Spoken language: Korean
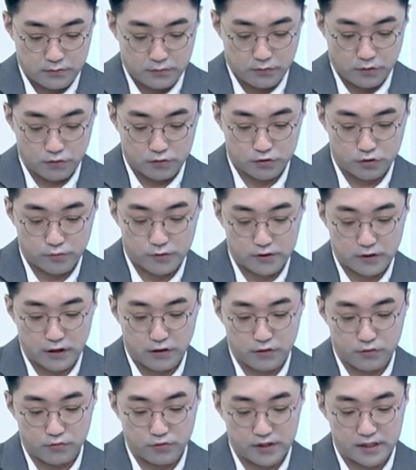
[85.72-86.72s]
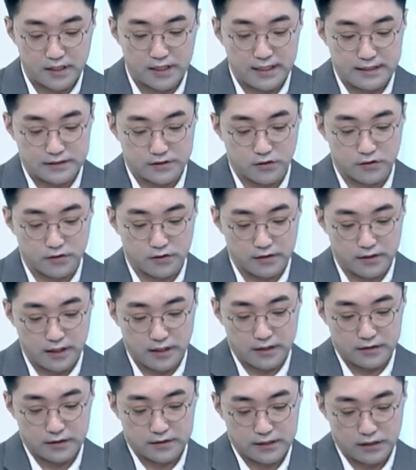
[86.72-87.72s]
어, 좀 이렇게 위기가
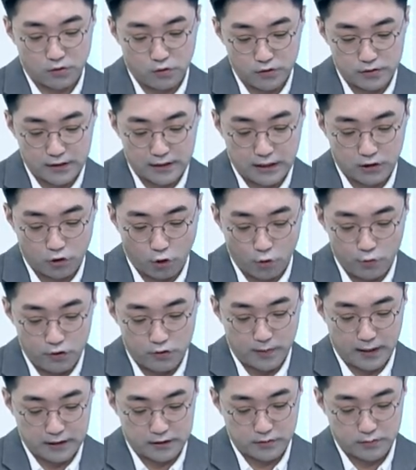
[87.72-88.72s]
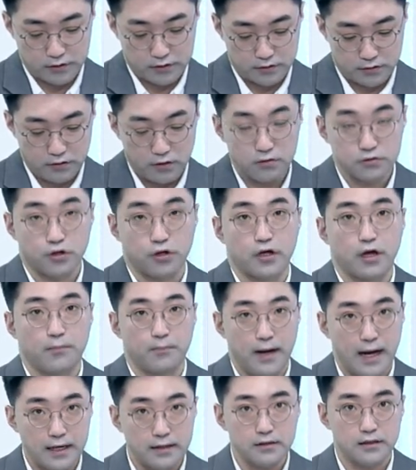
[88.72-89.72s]
있었는데 이제 채권단의 도움을 받으면서 되게
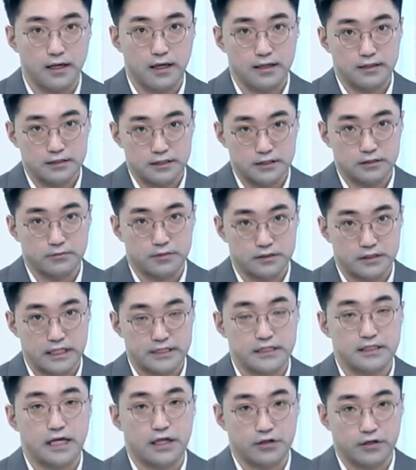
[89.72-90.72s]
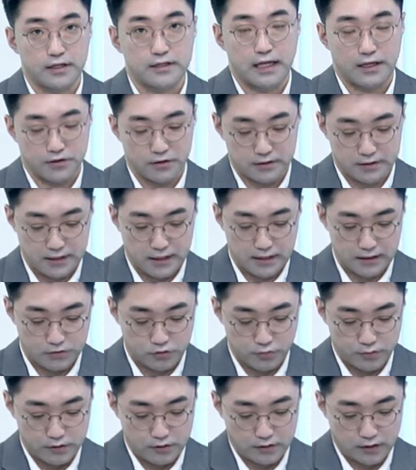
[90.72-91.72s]
빠르게 지금 체질 개선에 나섰다.
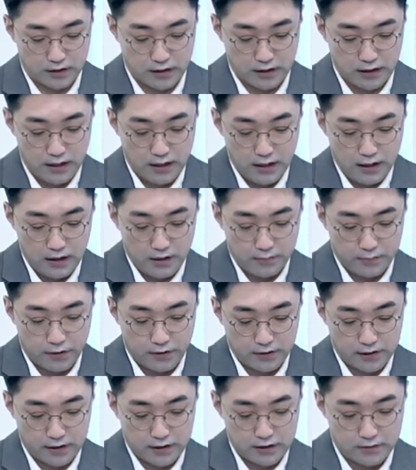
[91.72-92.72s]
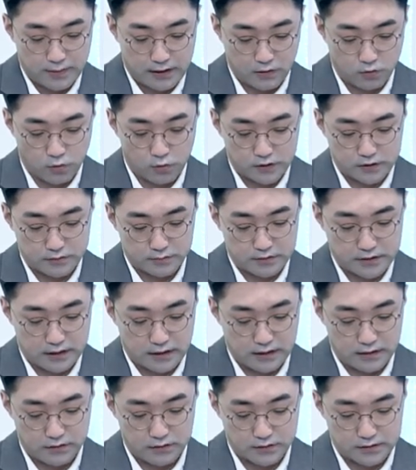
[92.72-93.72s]
좀 이렇게 평가를 받고 있습니다.
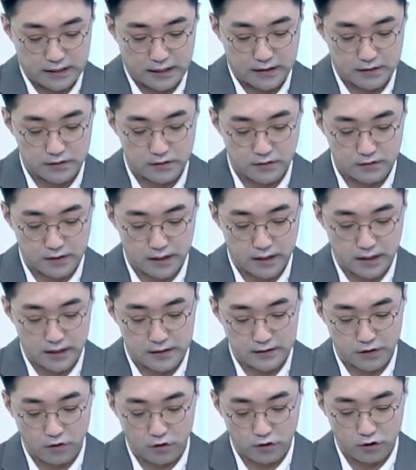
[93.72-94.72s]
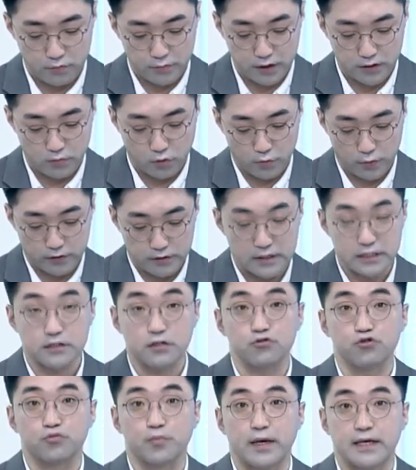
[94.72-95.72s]
그래서 작년에 이제 영업이익 보면
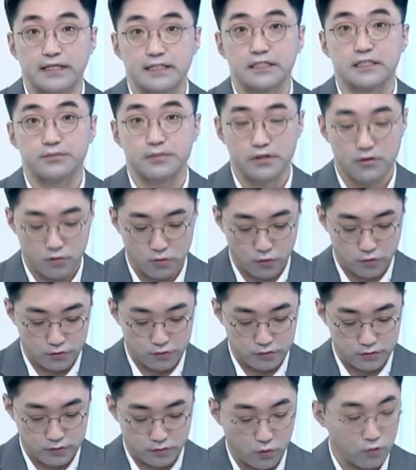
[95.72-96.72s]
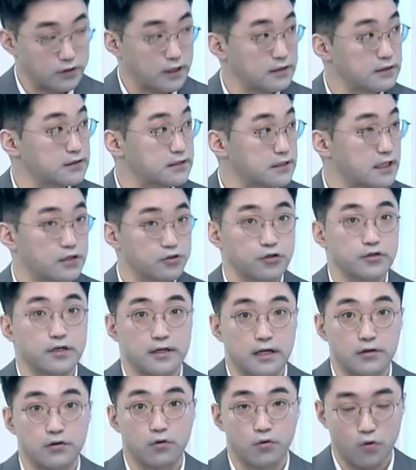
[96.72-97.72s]
2,622억 원으로 흑자
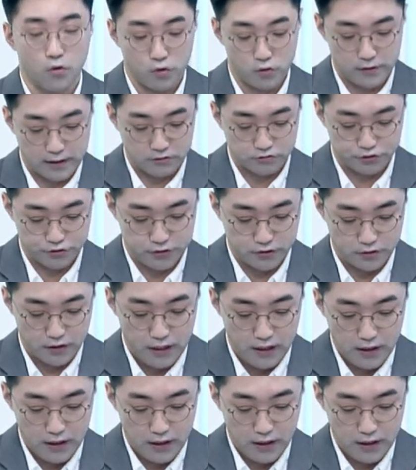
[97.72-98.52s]
전환에 성공을 예. 했고요.